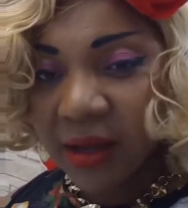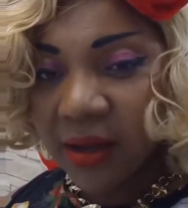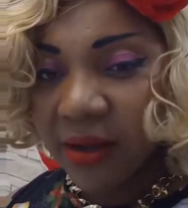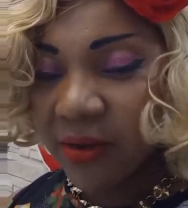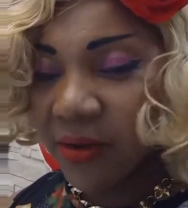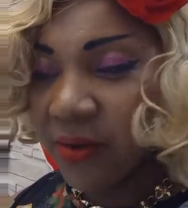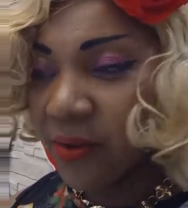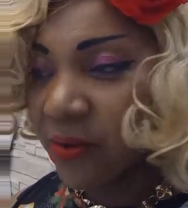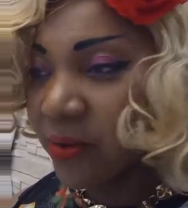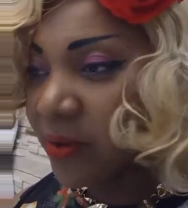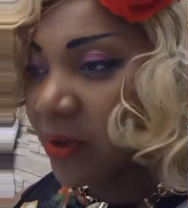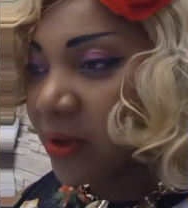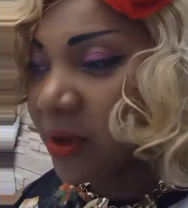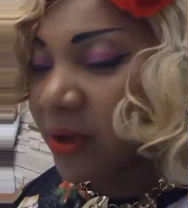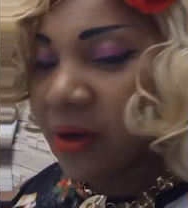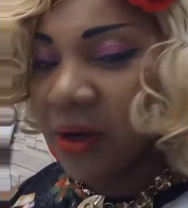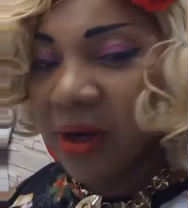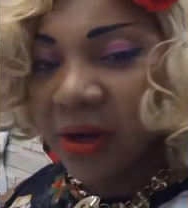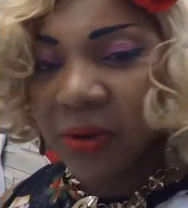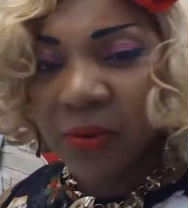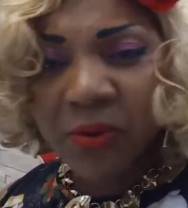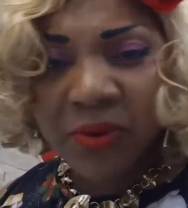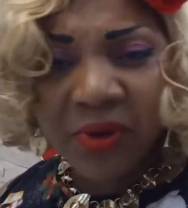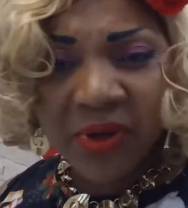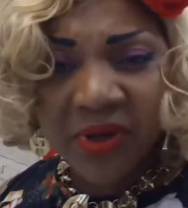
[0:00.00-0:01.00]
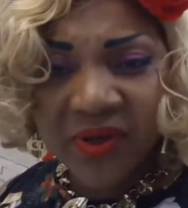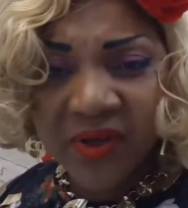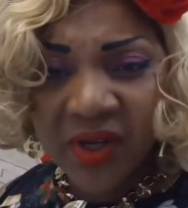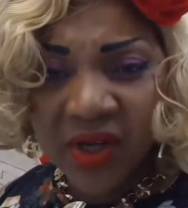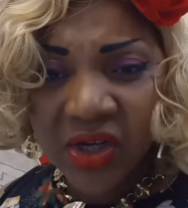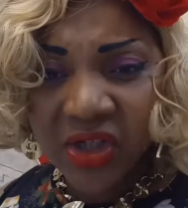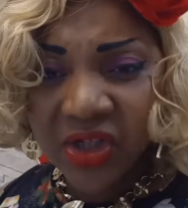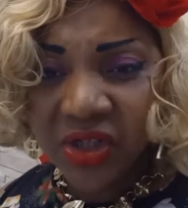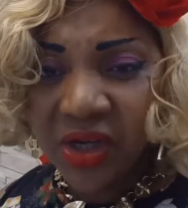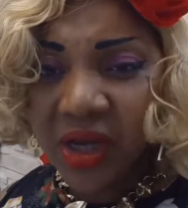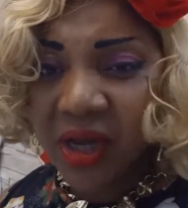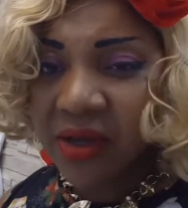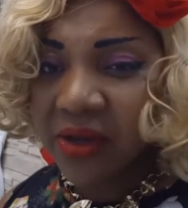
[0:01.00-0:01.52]
euh, la coquille
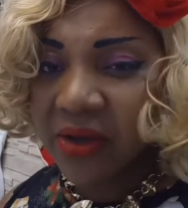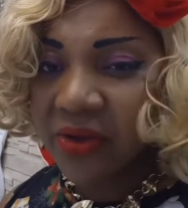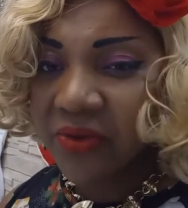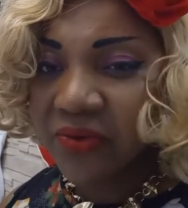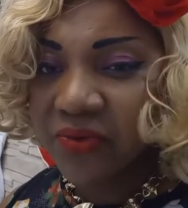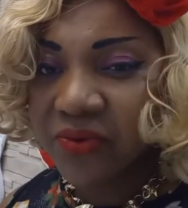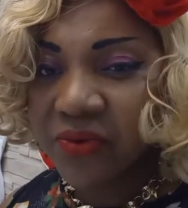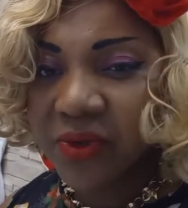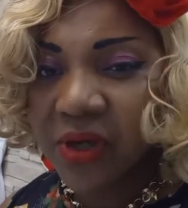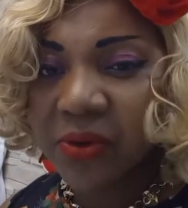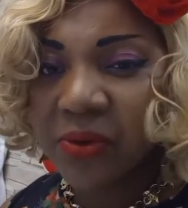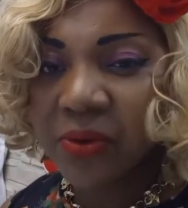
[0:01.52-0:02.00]
Saint-Jacques et tout ça.